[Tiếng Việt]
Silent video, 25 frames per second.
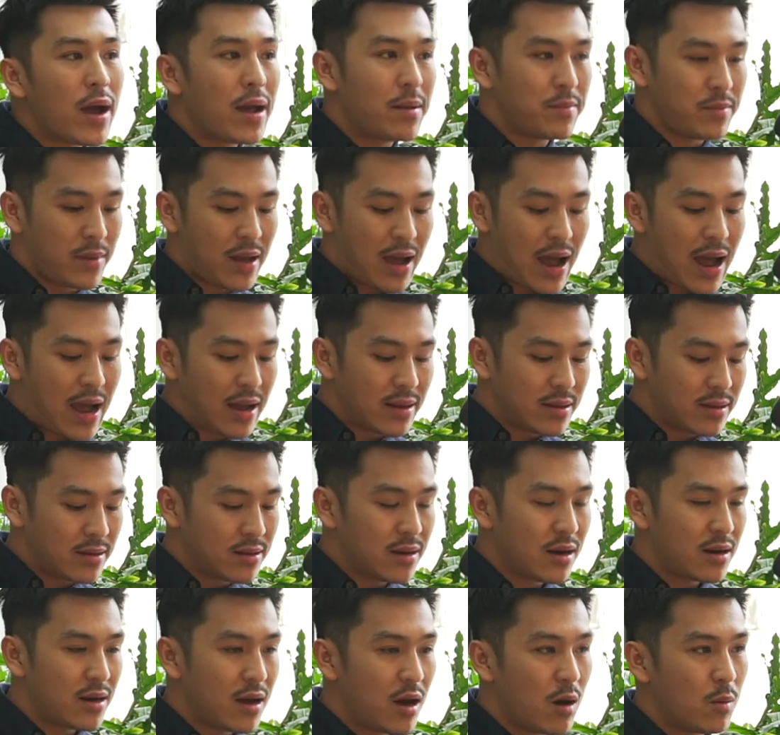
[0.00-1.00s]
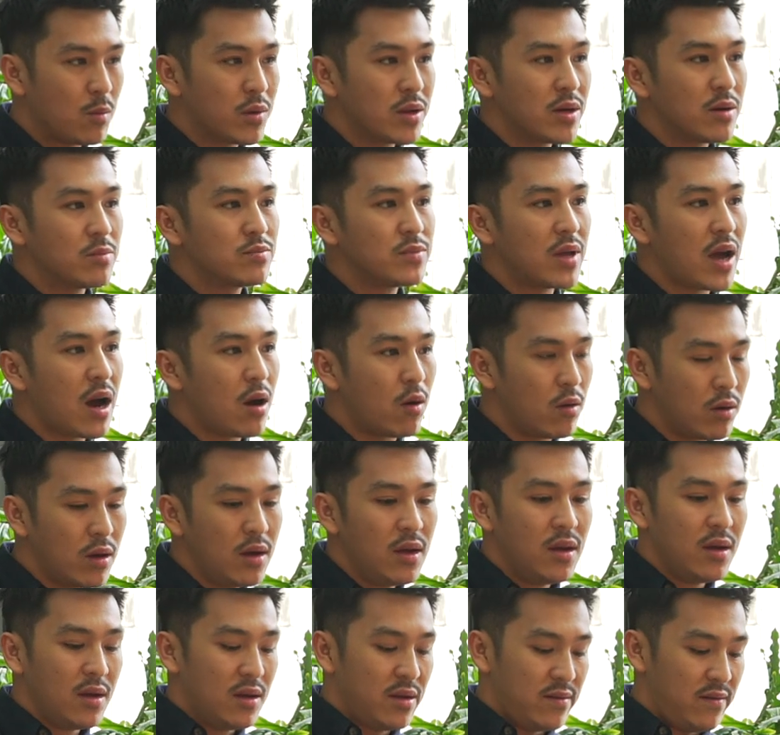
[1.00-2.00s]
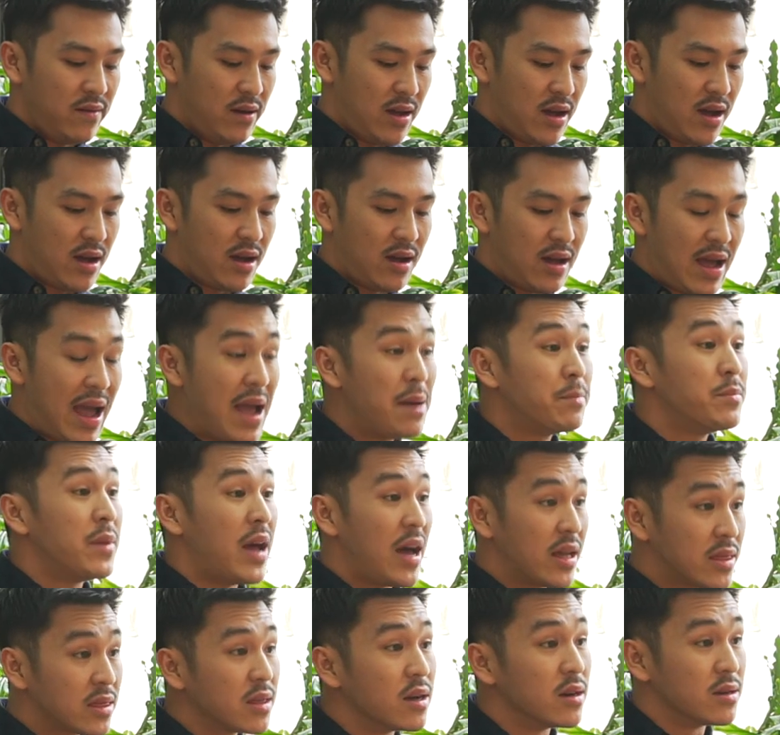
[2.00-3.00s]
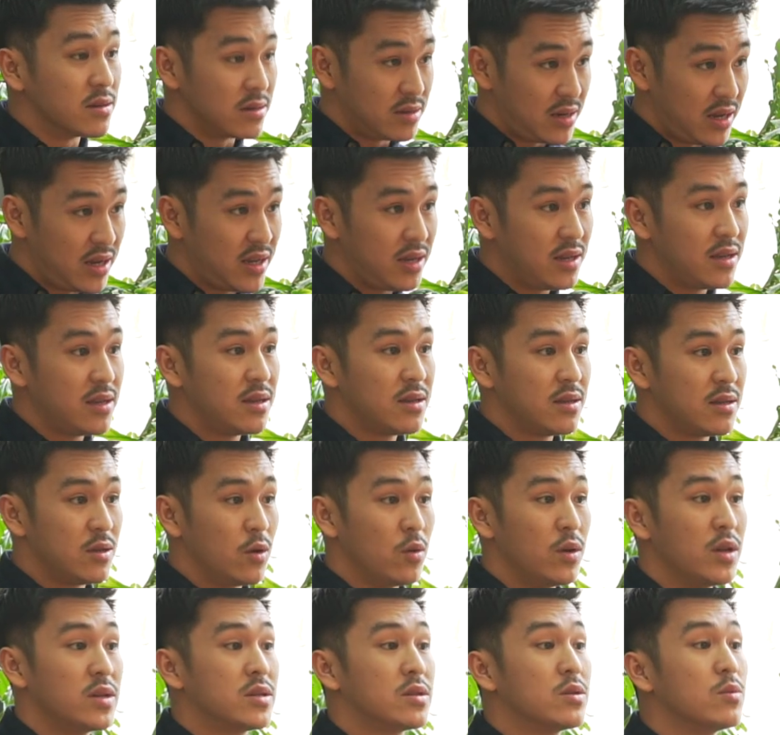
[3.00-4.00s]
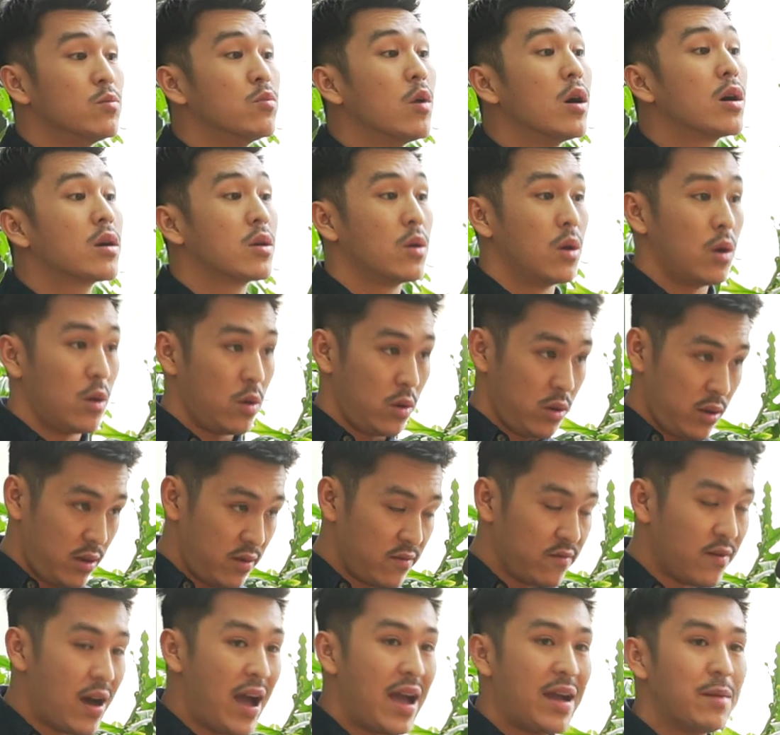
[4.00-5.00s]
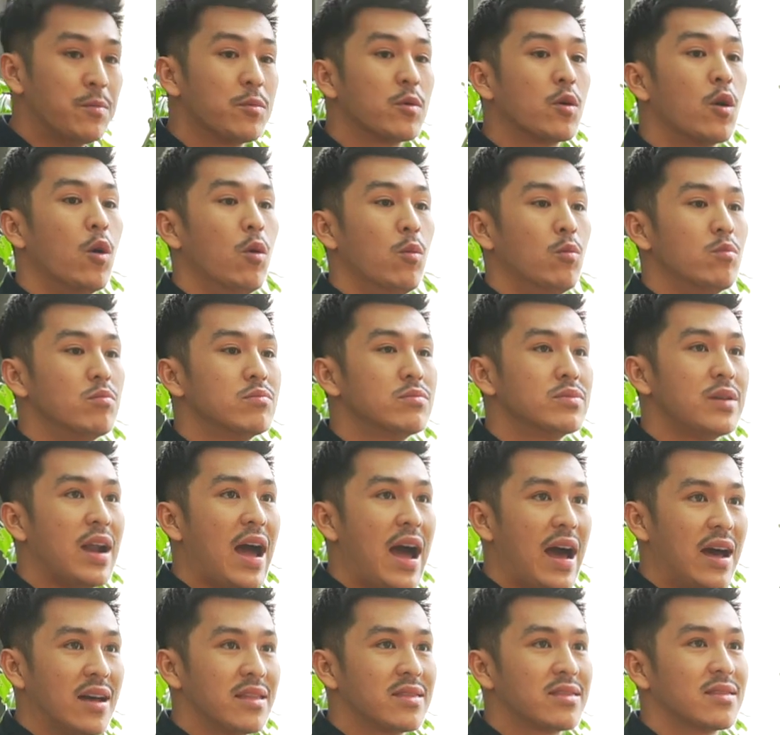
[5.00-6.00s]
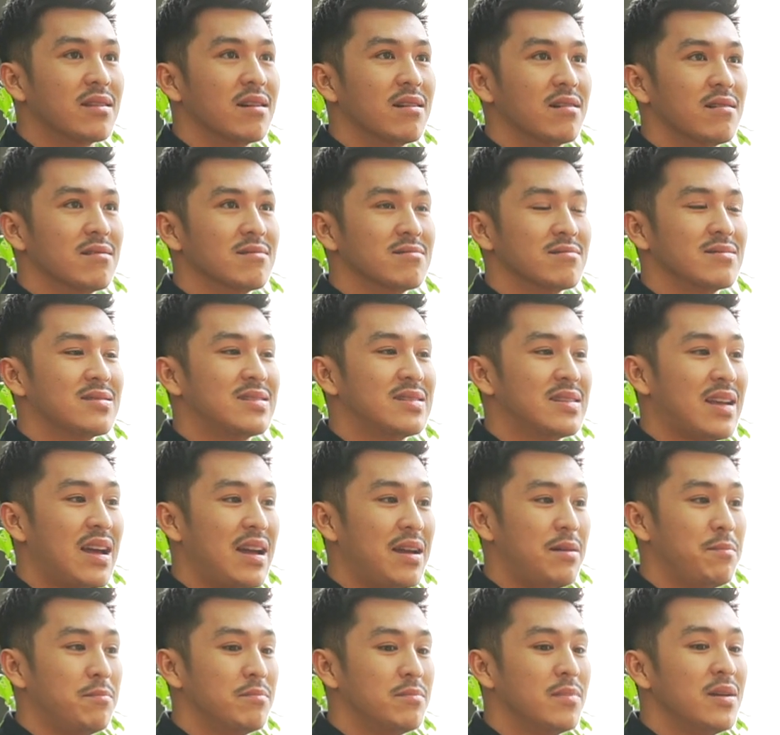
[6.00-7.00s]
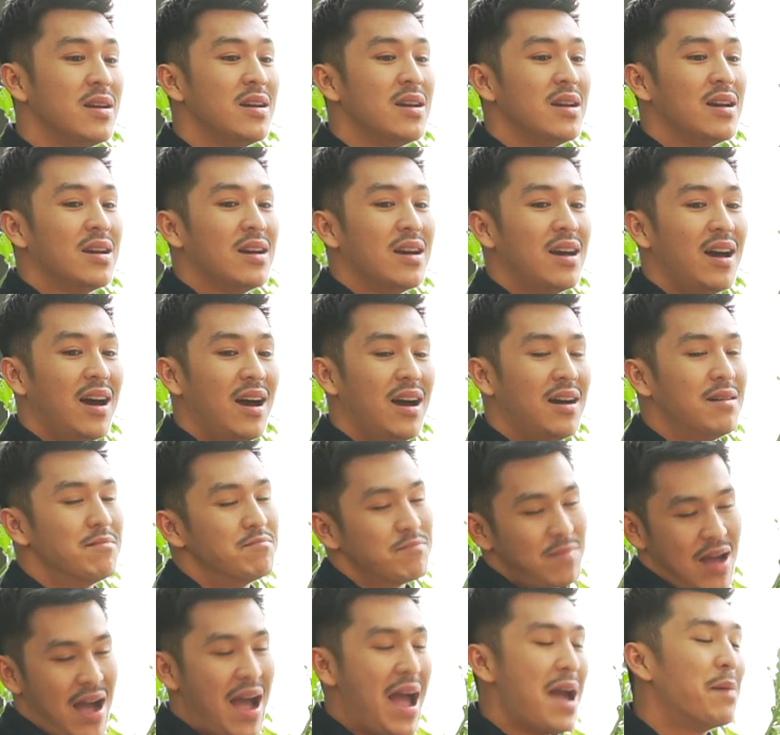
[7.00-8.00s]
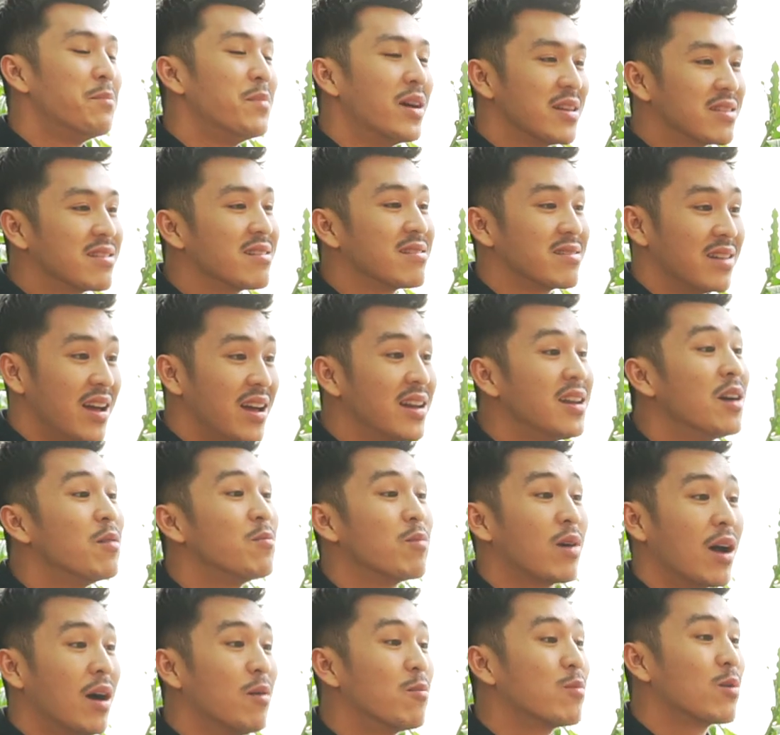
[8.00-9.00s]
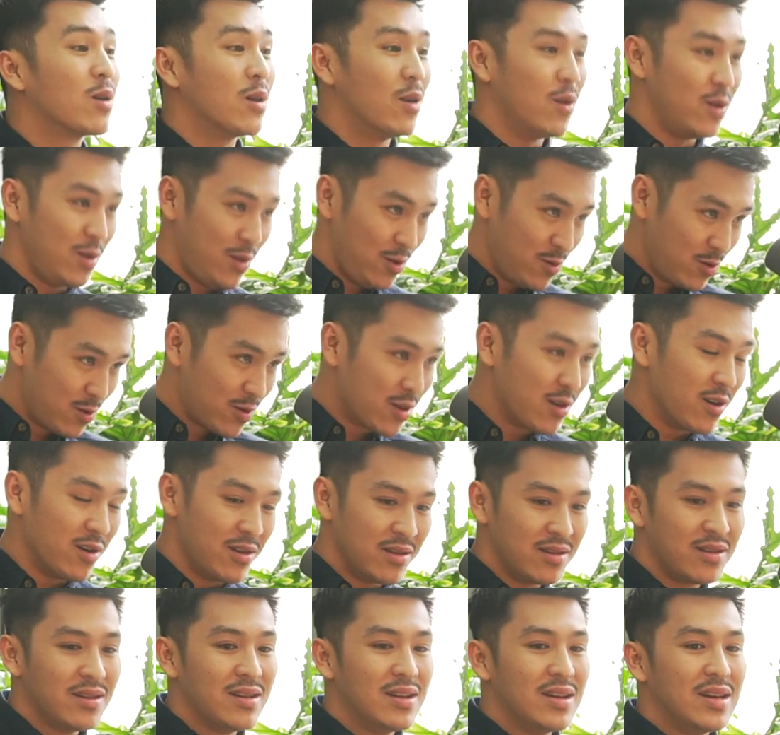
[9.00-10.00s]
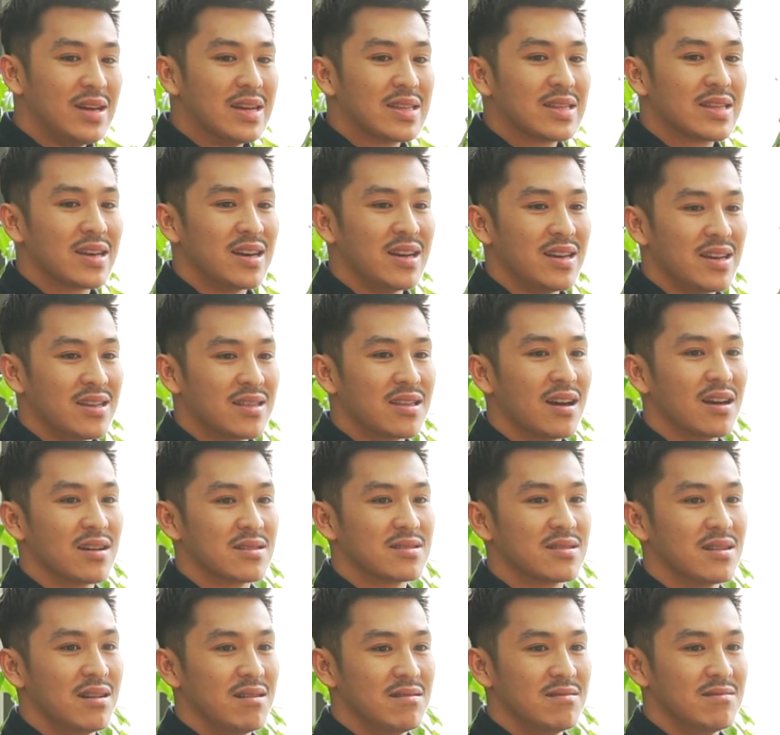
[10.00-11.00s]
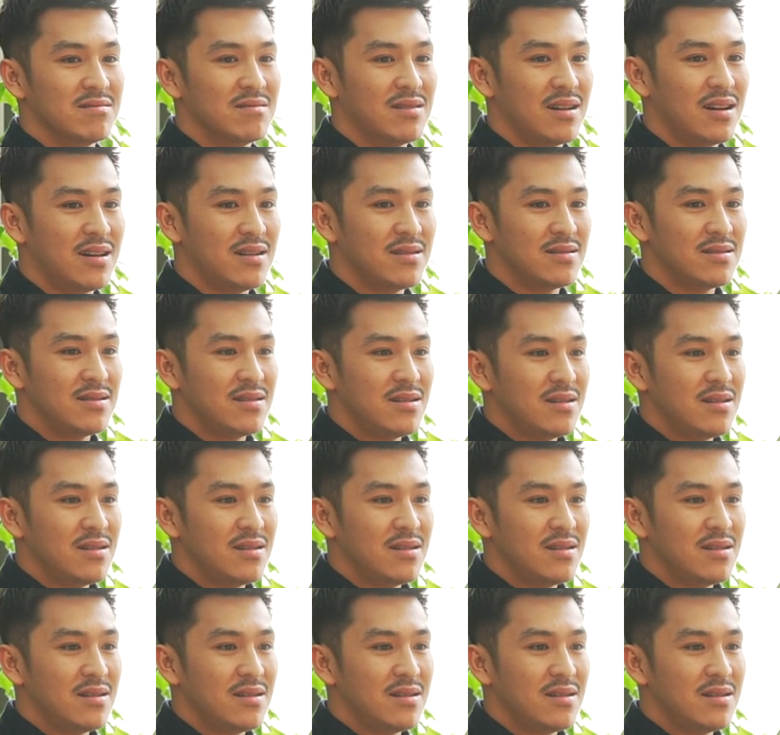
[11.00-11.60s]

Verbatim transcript: em hai thứ đó nó không có giống ừ. nhau. và em đã từng đi du lịch Trung Quốc rồi và em cũng đã từng xem à, em đã từng đến Hồng Kông rồi luôn rồi. Thì thật sự à,